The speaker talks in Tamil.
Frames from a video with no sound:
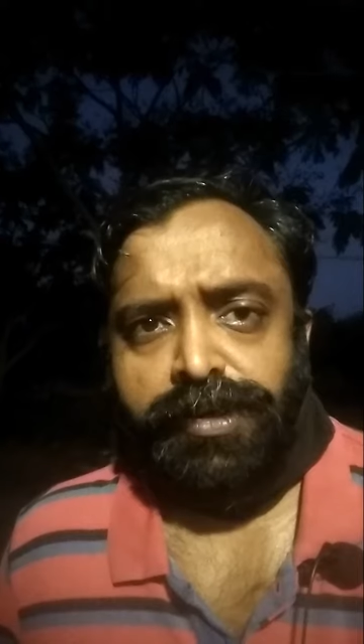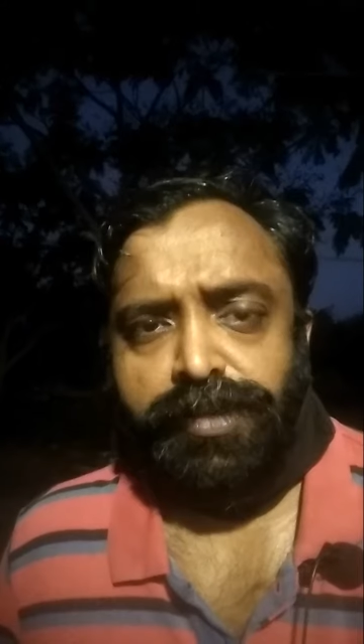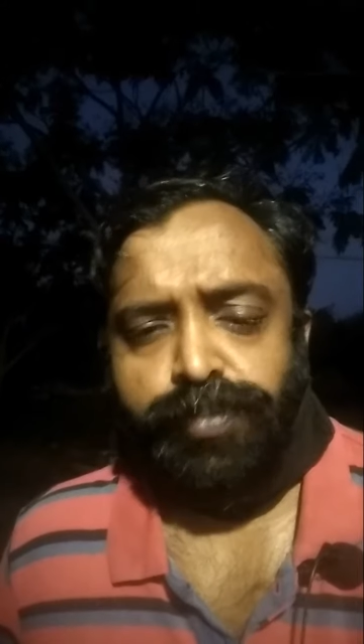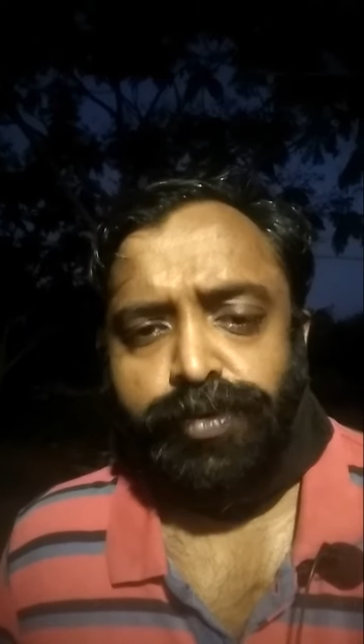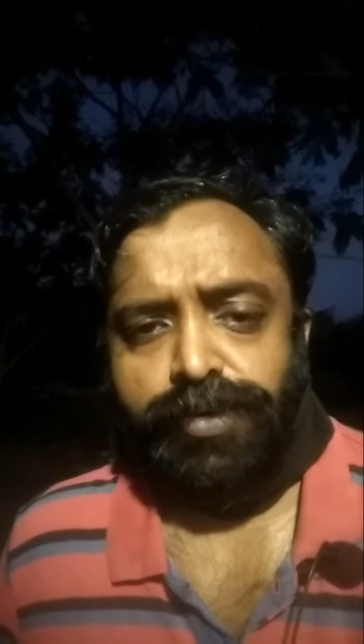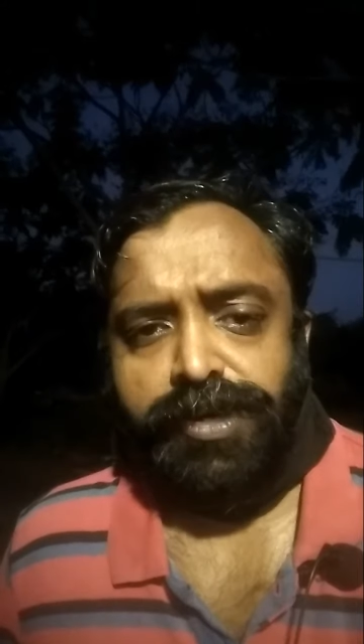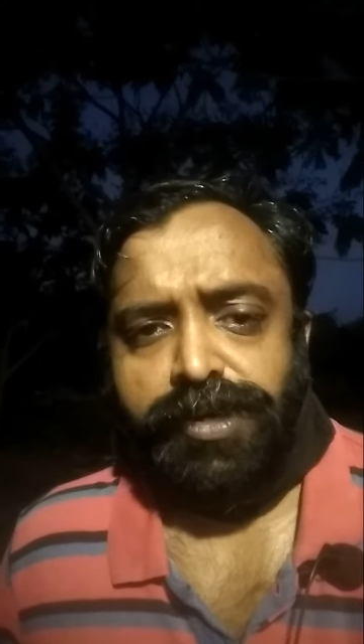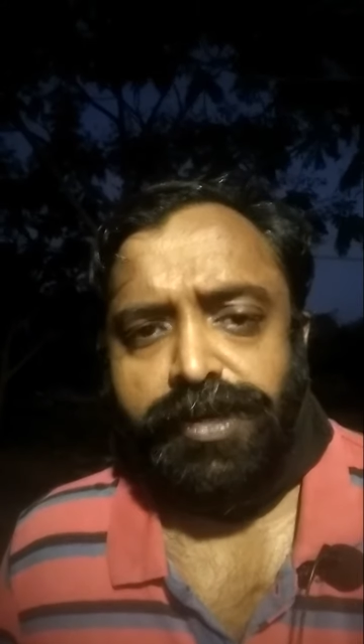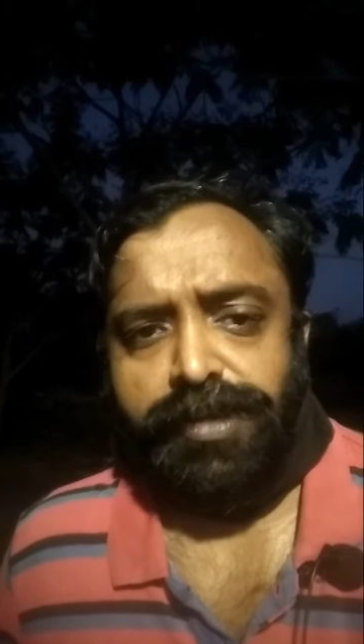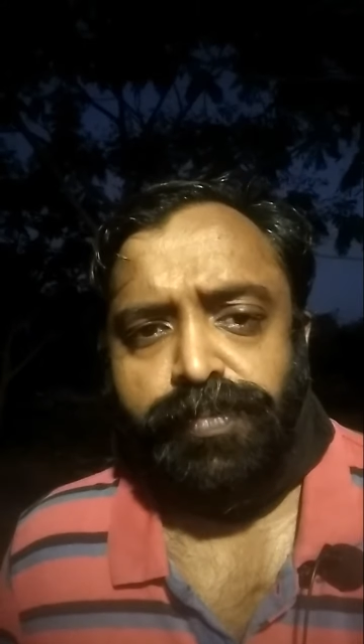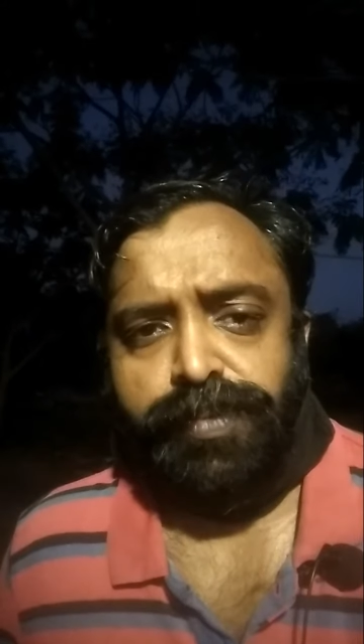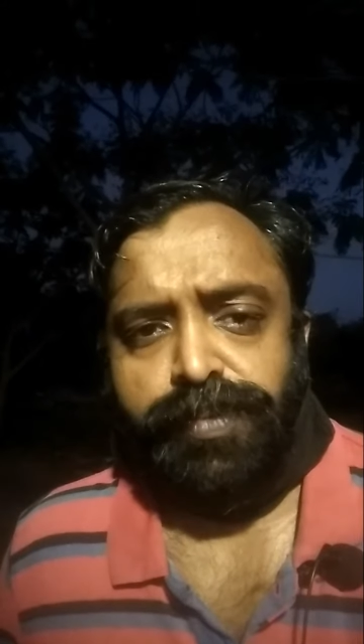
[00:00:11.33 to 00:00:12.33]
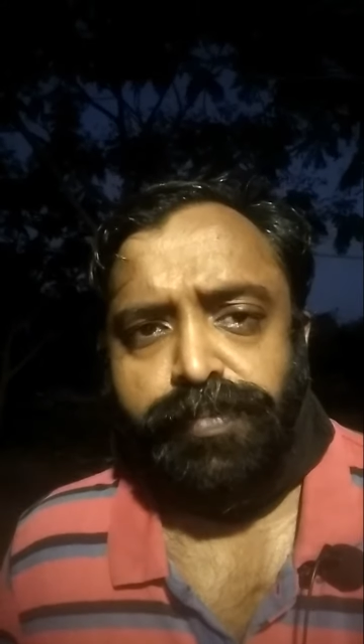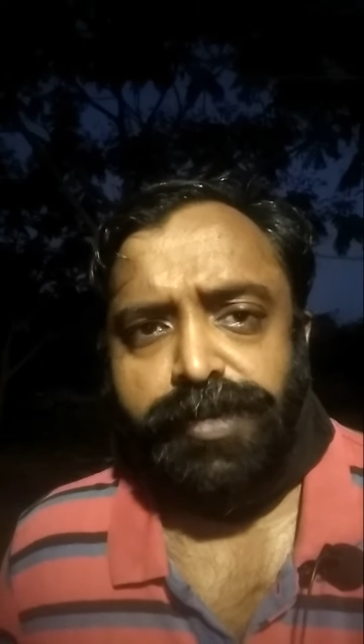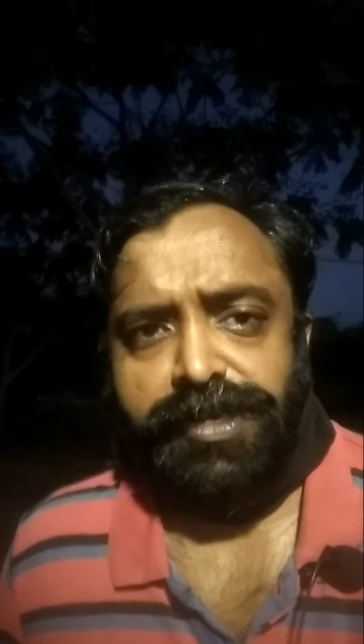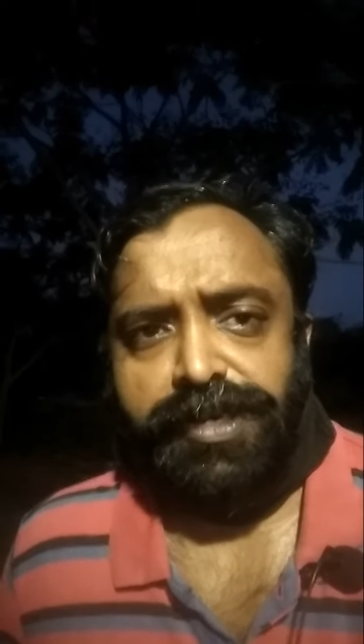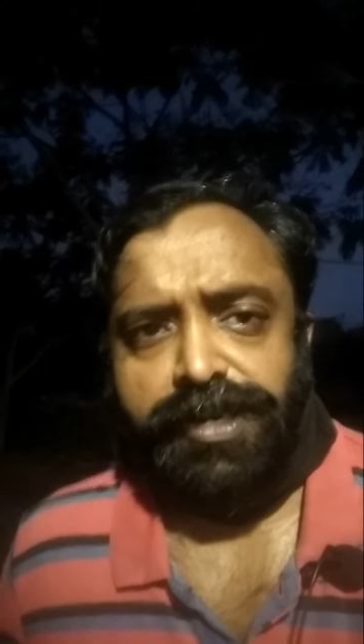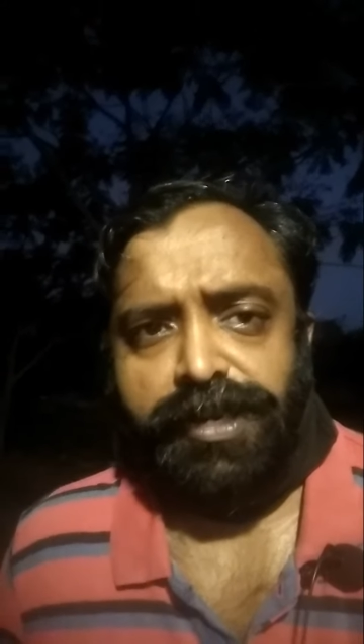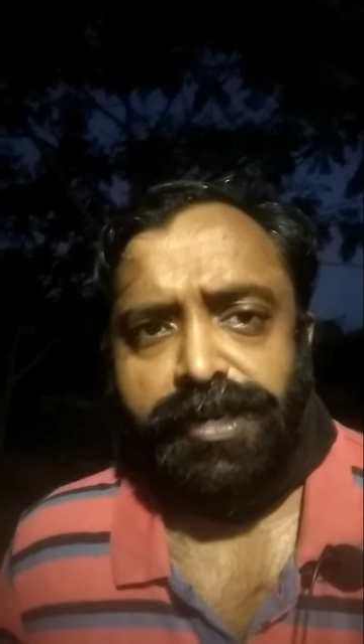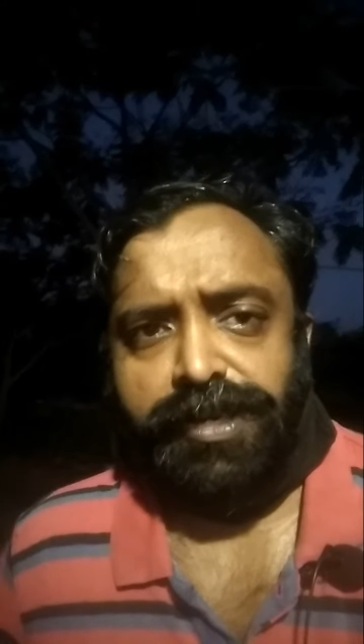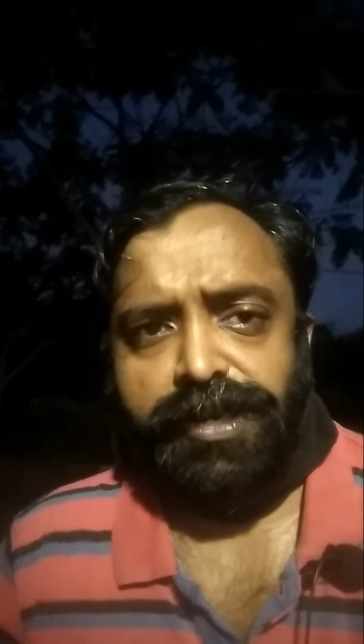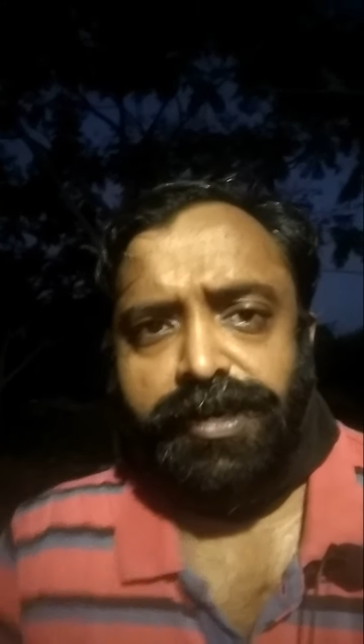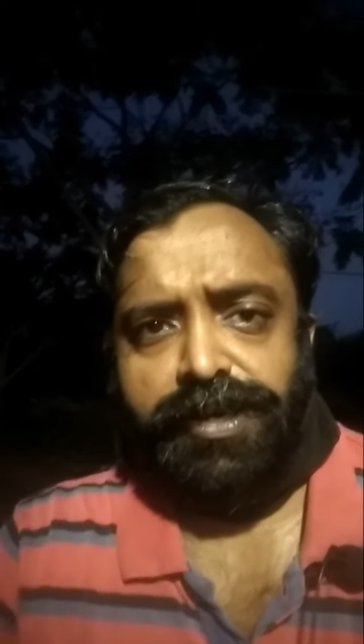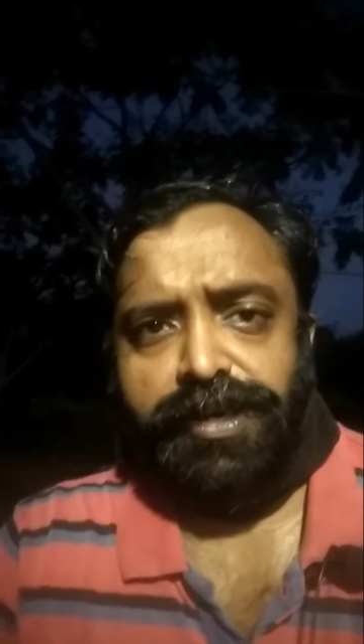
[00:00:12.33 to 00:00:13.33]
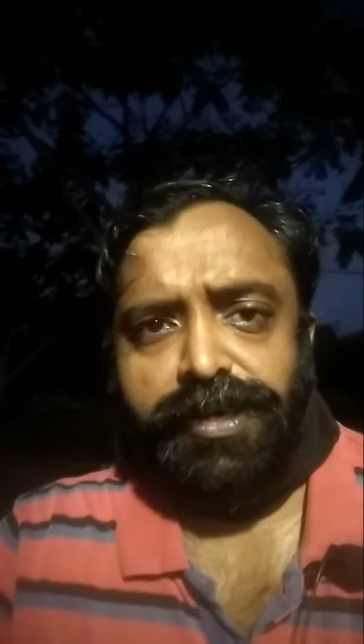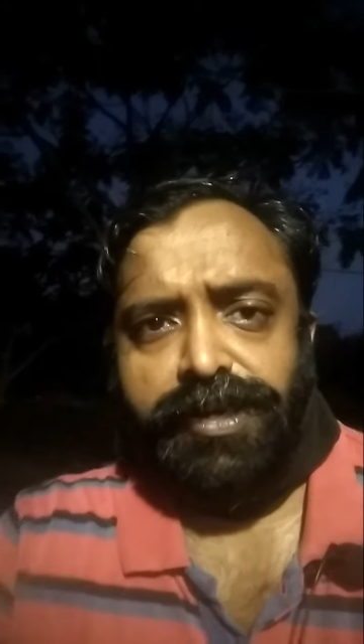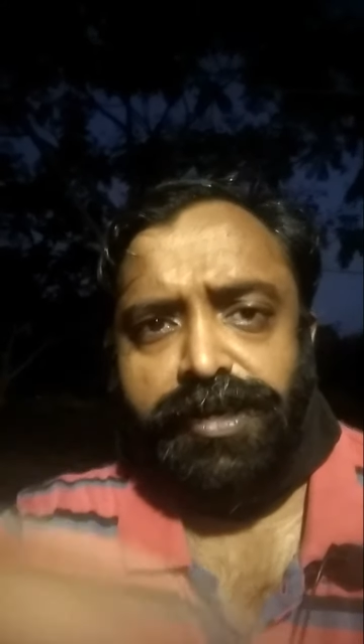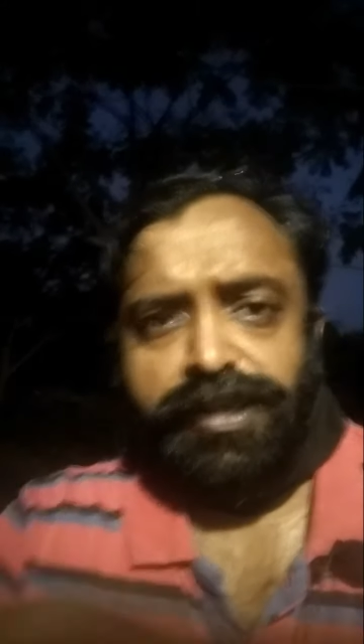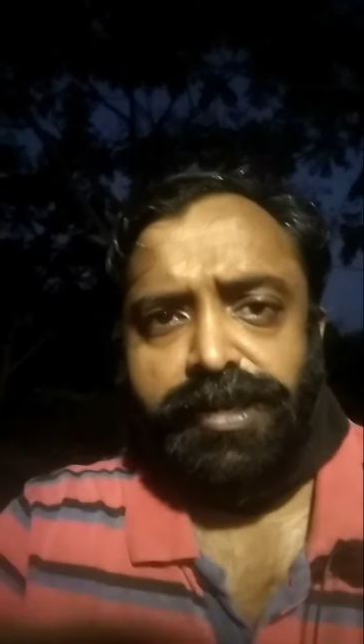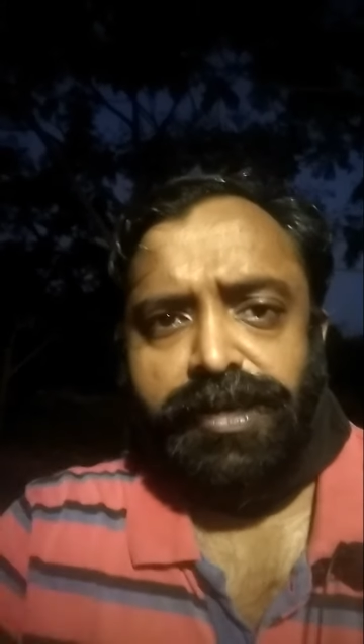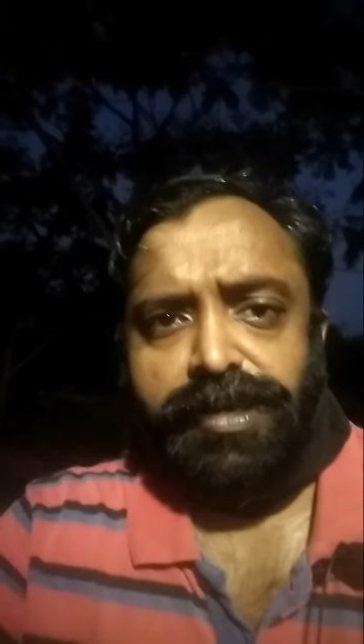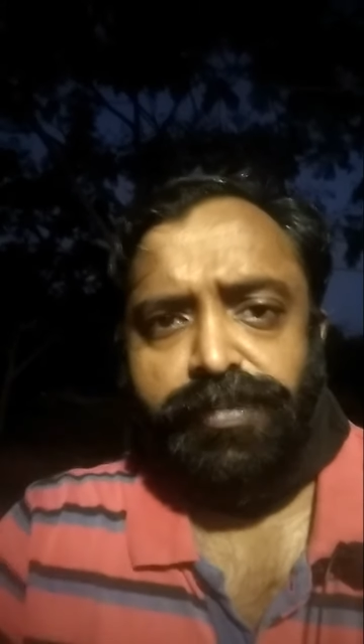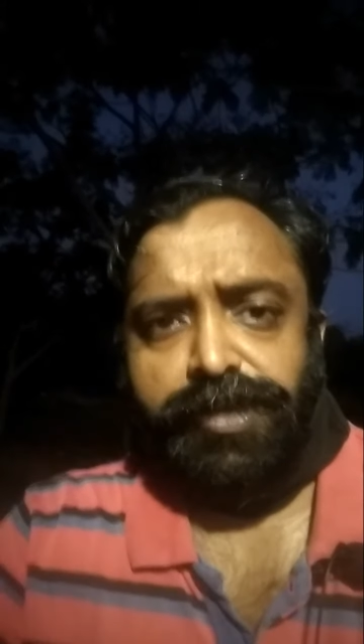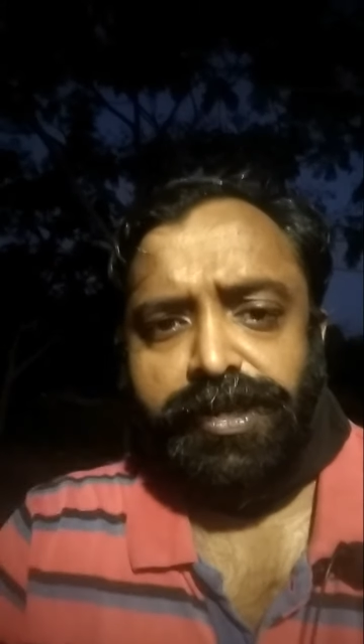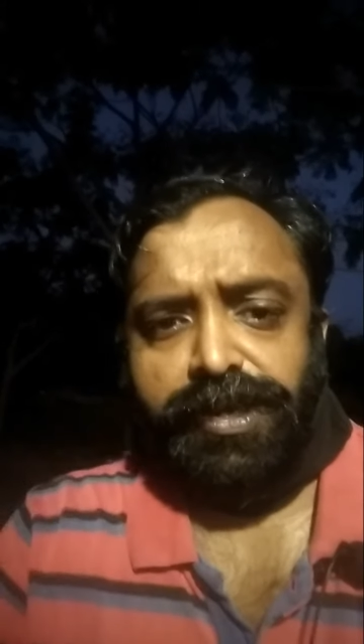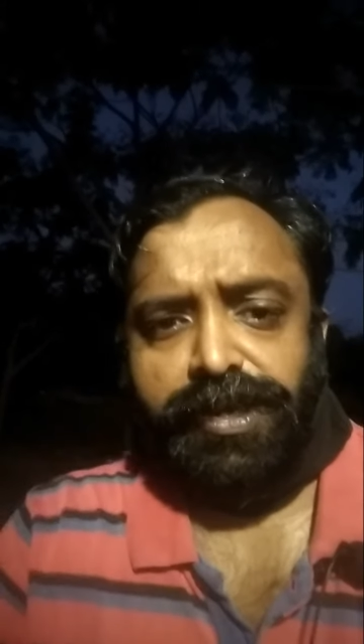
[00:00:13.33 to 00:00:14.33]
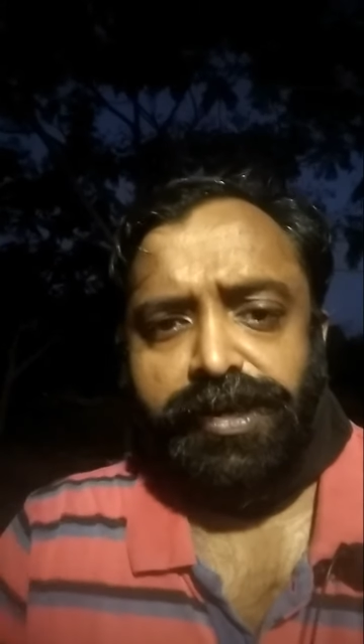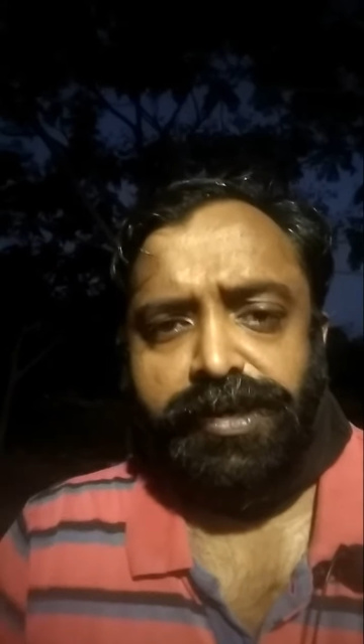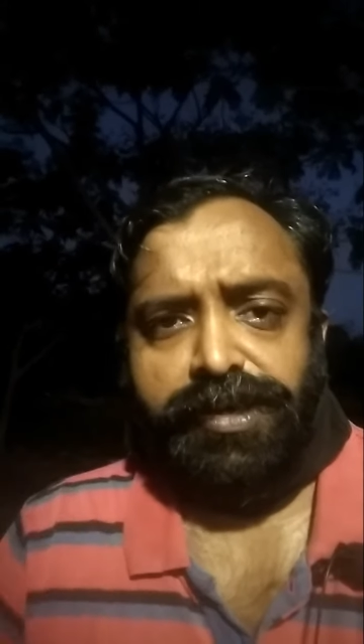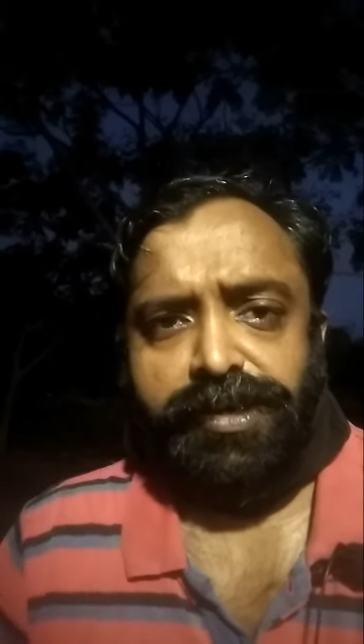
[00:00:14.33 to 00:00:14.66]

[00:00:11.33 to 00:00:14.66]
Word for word: இப்போலாம் இப்போ பேசிக்கிட்டு இருக்கிற நேரத்துலேயே பார்த்தீங்கன்னா